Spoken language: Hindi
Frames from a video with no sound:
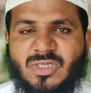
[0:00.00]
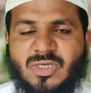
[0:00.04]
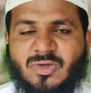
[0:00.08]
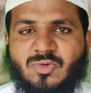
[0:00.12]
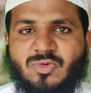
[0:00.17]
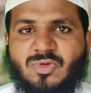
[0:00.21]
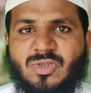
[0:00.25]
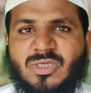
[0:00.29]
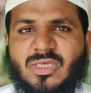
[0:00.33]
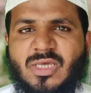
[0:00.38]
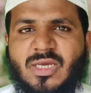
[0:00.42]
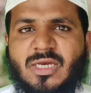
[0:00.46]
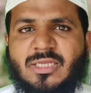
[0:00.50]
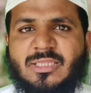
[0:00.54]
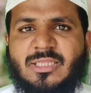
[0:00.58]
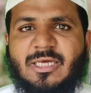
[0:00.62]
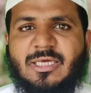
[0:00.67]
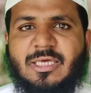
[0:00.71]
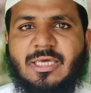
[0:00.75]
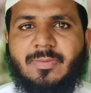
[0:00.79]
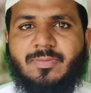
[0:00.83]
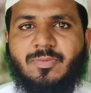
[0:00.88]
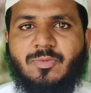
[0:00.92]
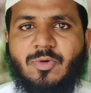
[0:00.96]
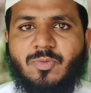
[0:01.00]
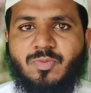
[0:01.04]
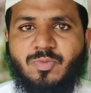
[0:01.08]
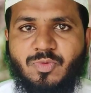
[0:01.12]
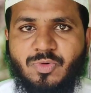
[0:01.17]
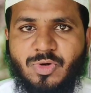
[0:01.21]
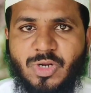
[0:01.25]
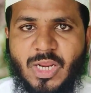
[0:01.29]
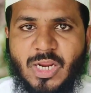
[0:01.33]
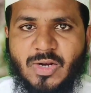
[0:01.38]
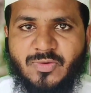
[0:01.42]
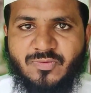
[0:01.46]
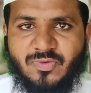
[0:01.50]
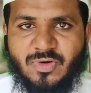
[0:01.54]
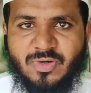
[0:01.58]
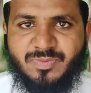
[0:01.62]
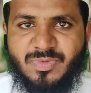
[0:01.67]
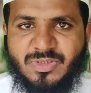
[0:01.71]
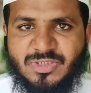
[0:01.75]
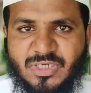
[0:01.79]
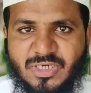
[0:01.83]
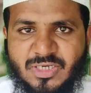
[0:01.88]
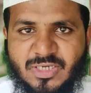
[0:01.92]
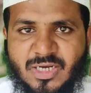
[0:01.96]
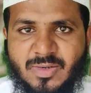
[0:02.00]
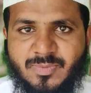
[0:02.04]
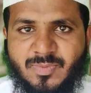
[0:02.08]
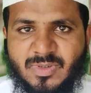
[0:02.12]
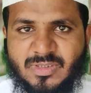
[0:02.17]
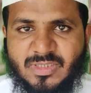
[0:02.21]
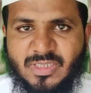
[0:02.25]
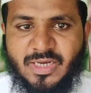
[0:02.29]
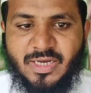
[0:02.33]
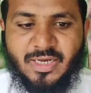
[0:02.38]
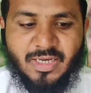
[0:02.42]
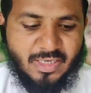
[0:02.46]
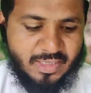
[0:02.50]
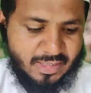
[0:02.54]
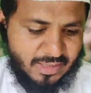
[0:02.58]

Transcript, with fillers: ज़रूर देखिएगा ताकि आपको पूरी इन्फॉर्मेशन का पता